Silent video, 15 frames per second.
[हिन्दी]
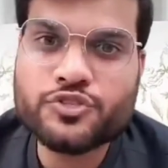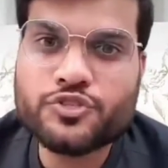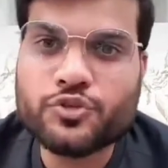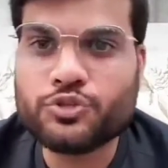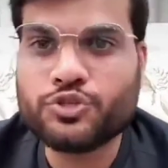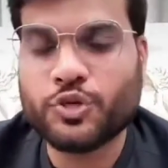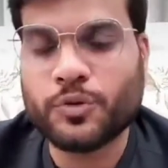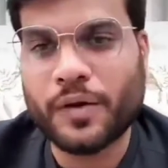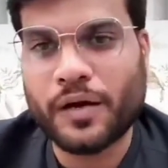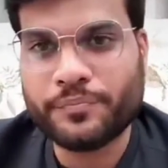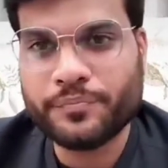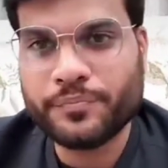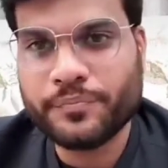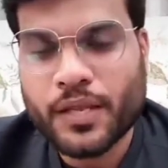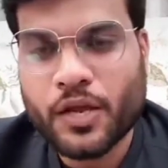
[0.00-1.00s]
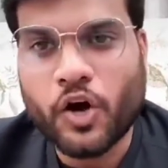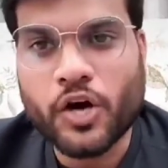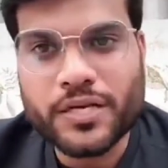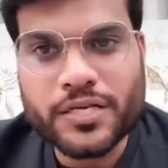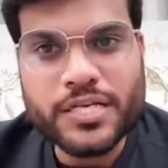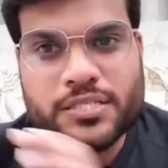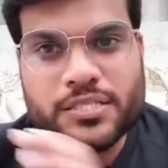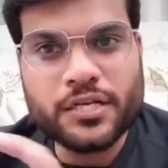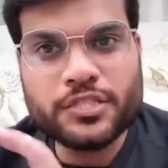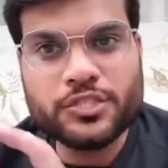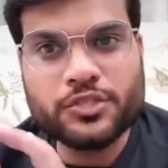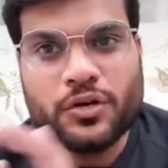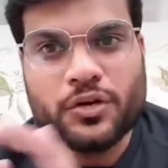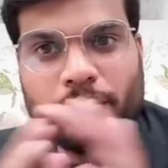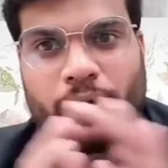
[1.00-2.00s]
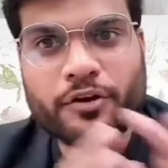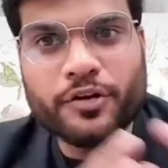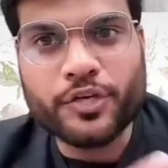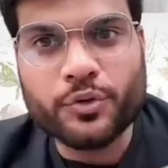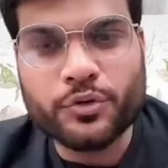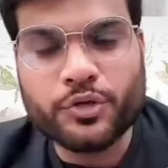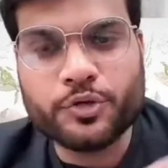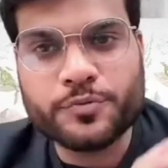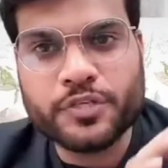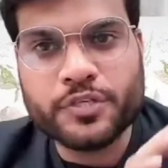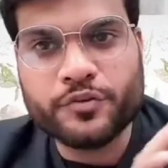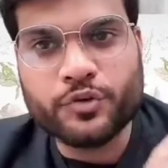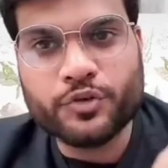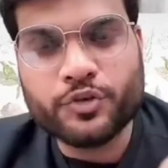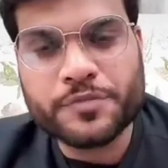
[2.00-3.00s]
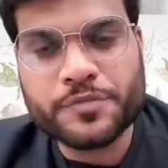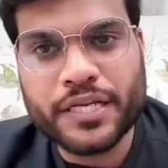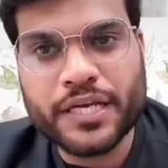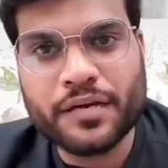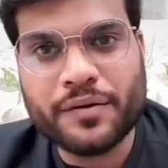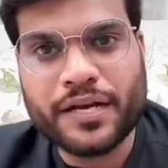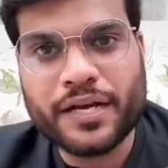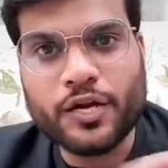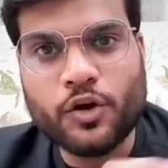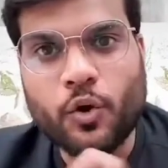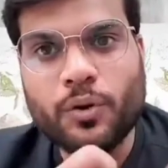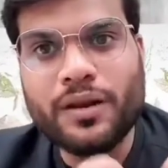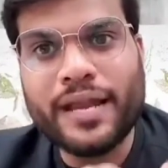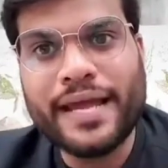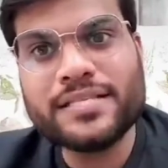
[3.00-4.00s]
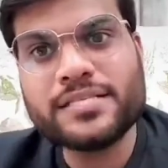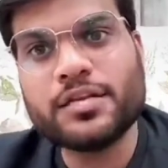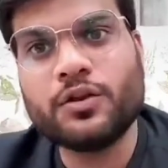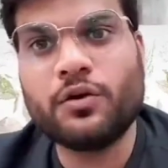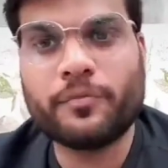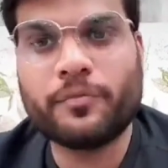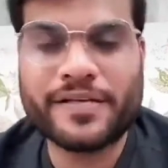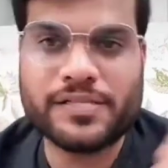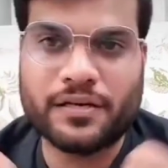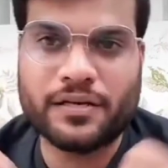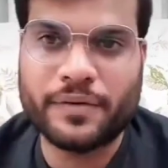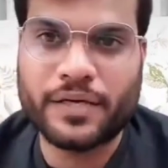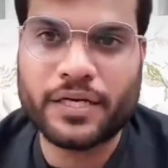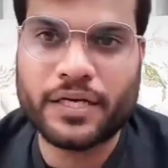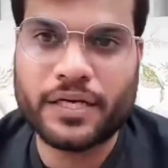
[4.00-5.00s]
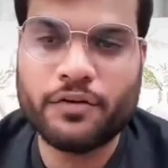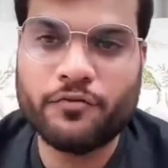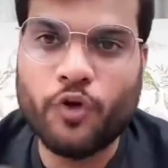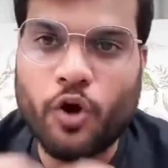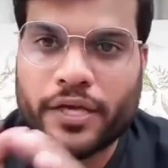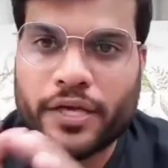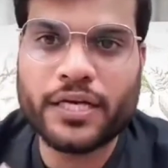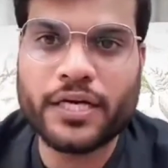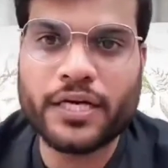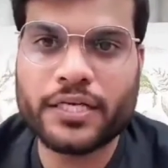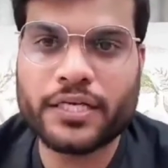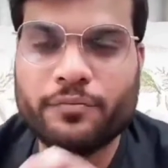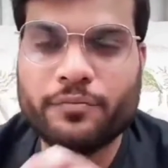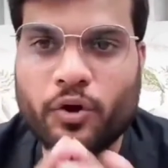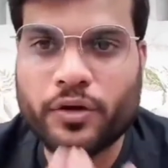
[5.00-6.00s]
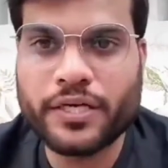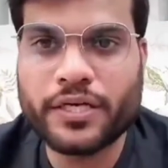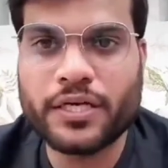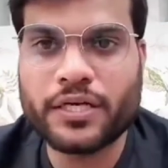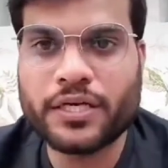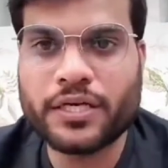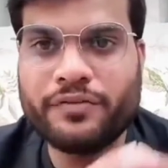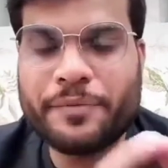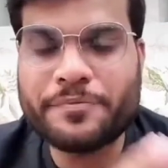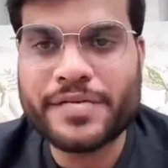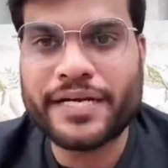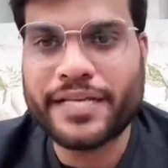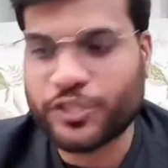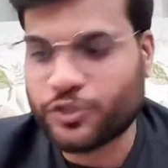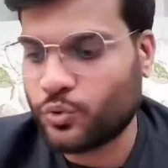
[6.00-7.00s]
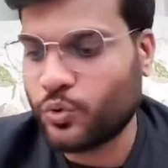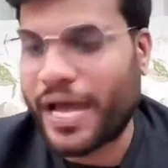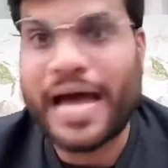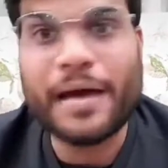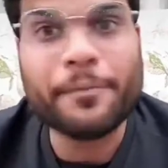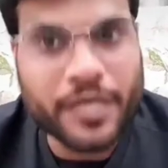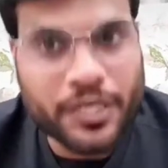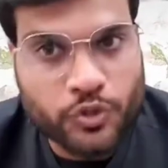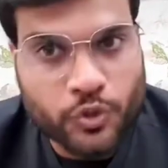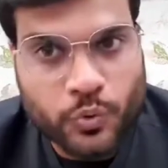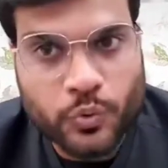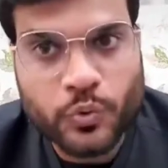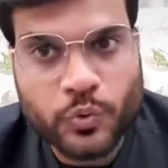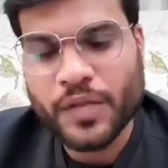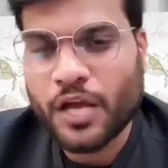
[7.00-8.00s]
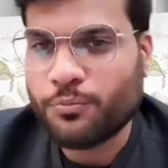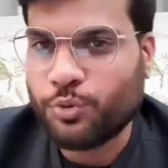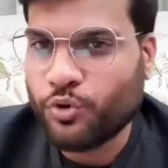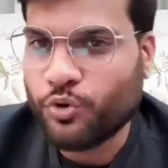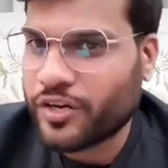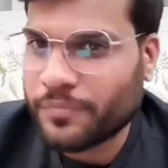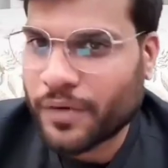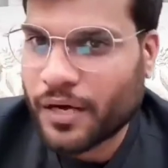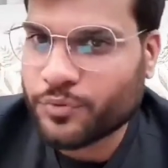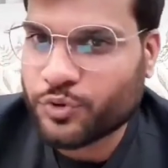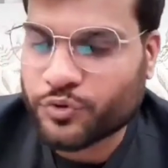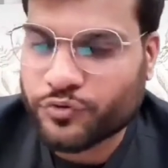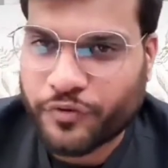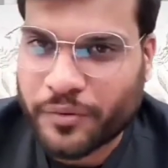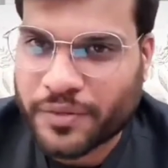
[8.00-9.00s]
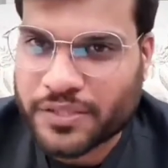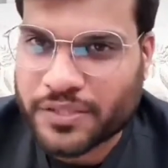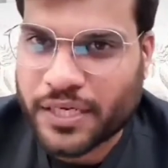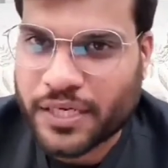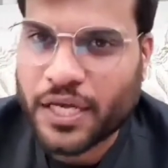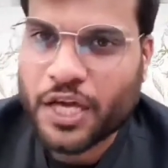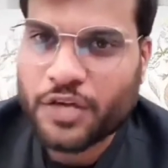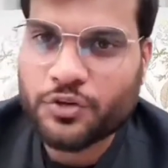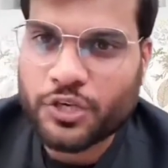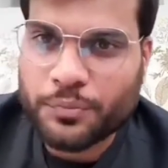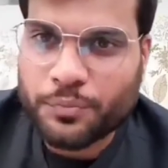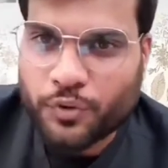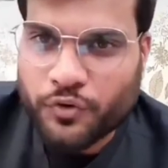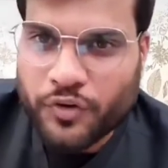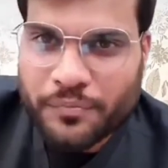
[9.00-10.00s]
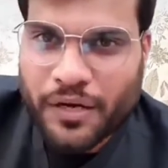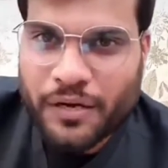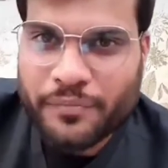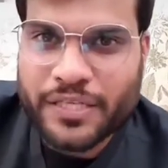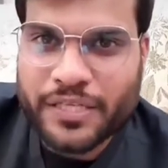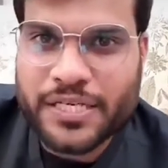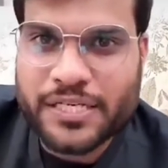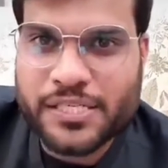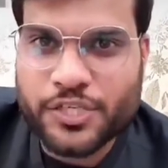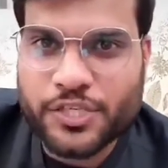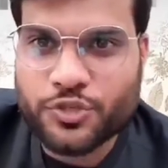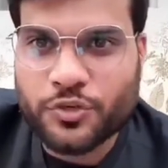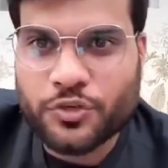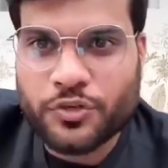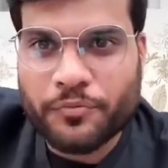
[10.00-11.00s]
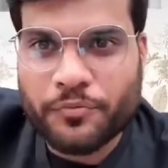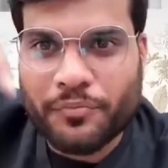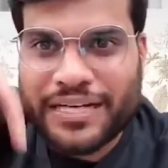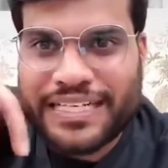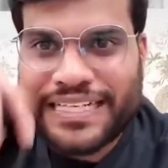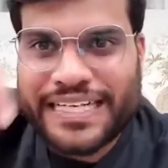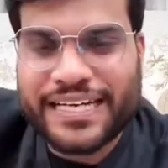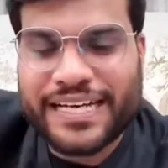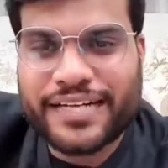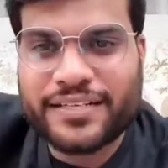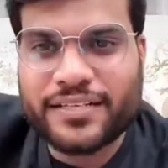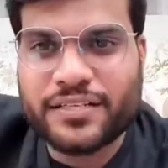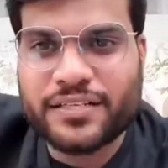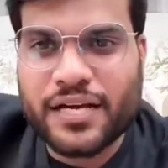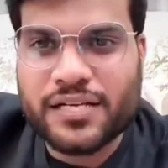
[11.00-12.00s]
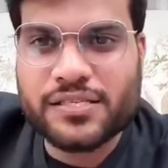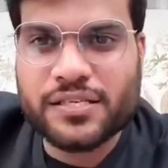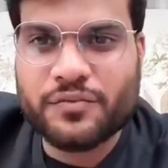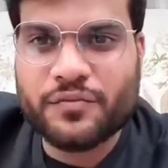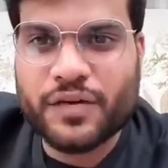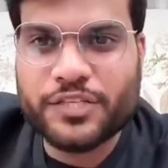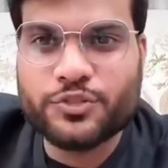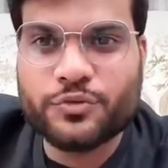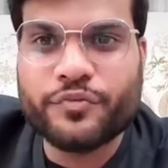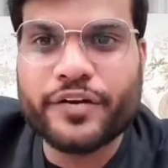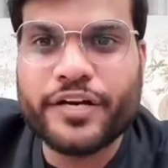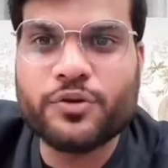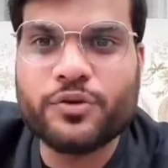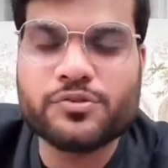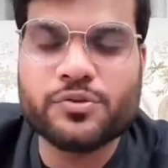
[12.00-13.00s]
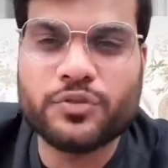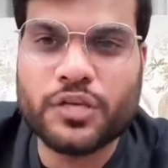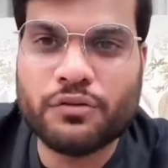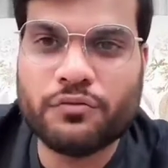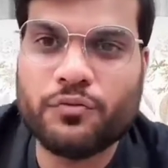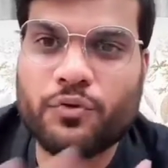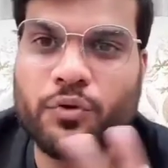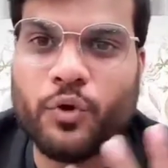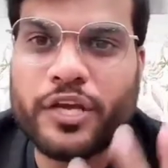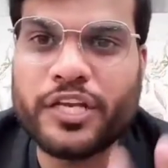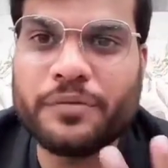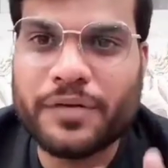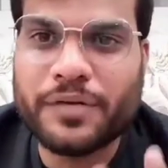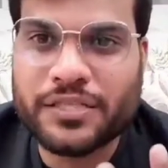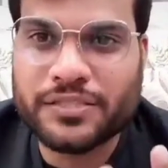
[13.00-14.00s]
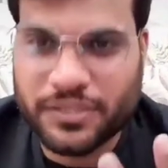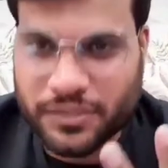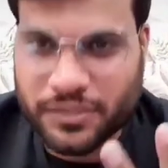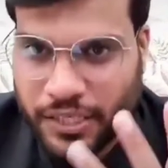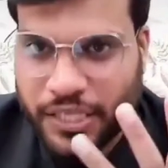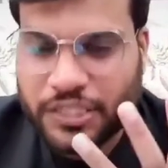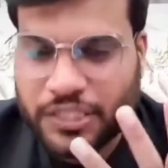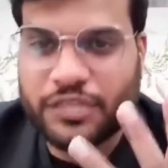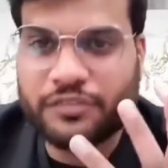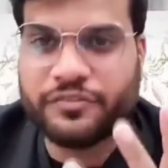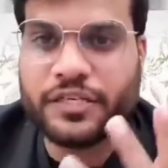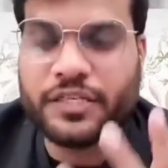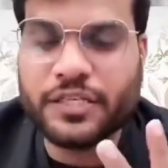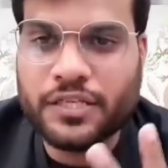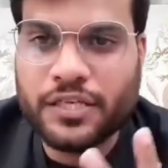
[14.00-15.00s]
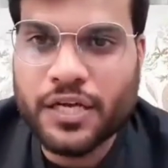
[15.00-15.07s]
सोचो बाप और इस इट्स नॉट अबाउट यूट्यूब सिर्फ यूट्यूब से नहीं कमा रहे हैं ऑनलाइन से लोग पैसा कमा रहे हैं ब्लॉगिंग करके ब्लॉगिंग करके वेबसाइट के थ्रू ऐप के थ्रू भुवन बाम क्यों फेमस है क्योंकि भुवन माम के जैसी जो मल्टी करेक्टर टास्किंग वाली जो वीडियोज होती हैं वो कोई नहीं बना सकता इतनी फनी